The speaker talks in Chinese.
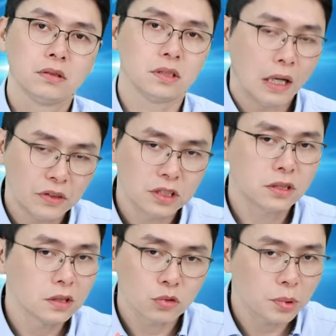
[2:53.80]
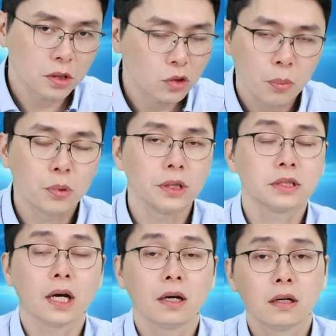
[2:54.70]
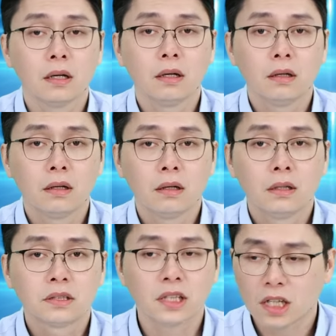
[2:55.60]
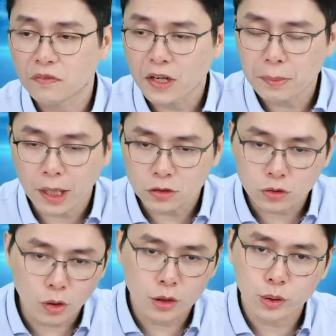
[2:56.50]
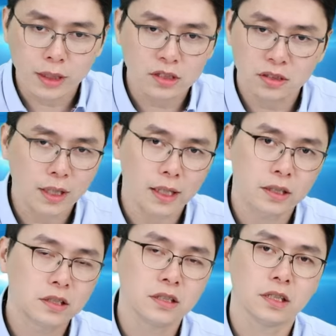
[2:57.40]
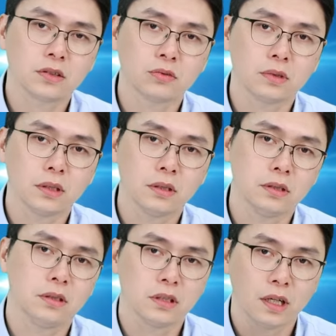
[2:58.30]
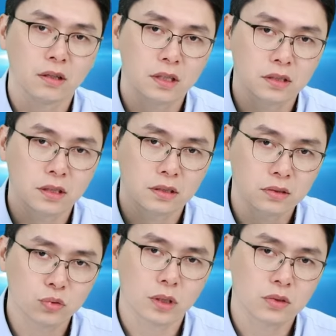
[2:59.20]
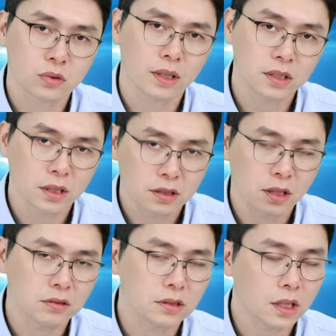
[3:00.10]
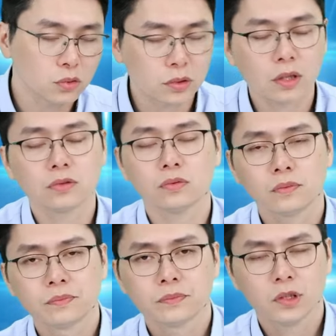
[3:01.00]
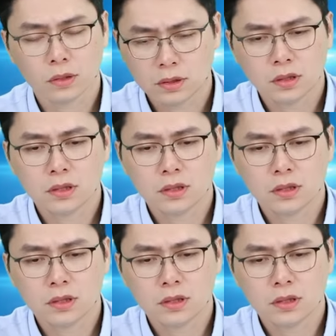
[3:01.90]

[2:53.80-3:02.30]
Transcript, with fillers: 只要逆势的股票都不会涨，射飞镖都会赚的时代已经结束了，你一定要跟着最专业的郑老师来做操作，哎呀，这